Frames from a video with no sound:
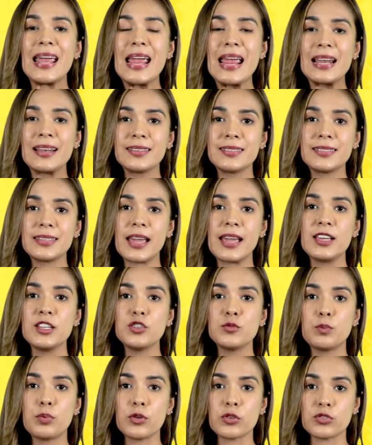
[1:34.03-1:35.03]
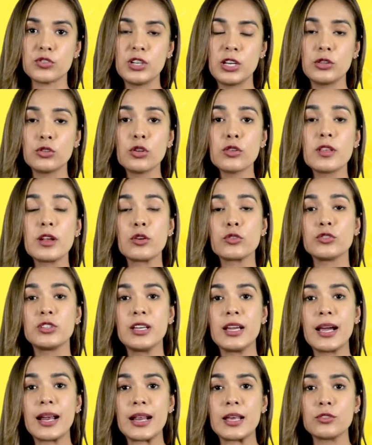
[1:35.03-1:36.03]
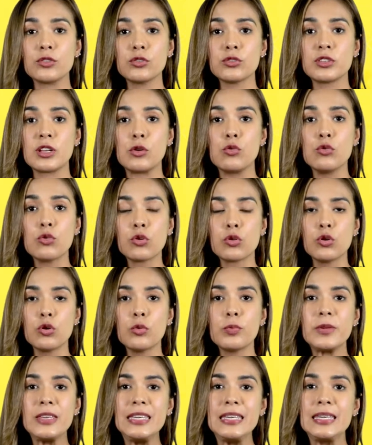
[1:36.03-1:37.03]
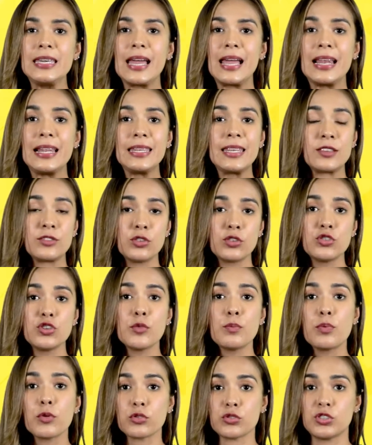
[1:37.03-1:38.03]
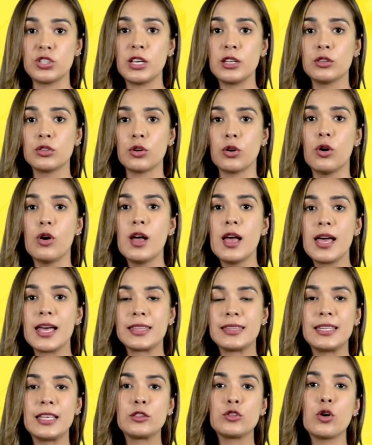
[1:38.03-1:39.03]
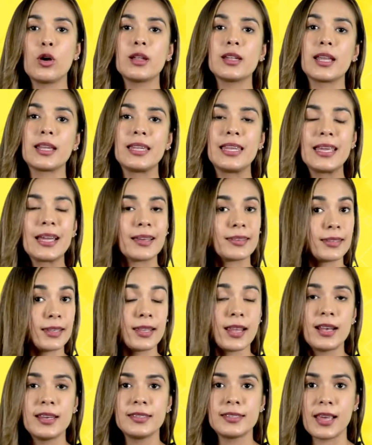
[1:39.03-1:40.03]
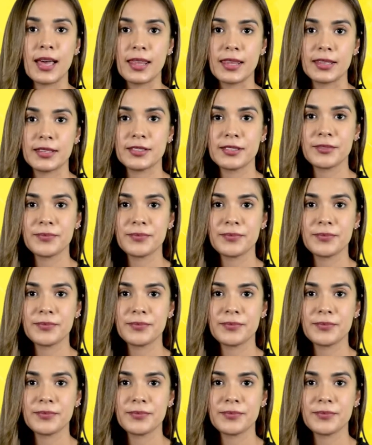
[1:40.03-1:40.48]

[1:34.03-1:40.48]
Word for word: el 6% de los ingresos de un club y el 18% de todas las ligas analizadas.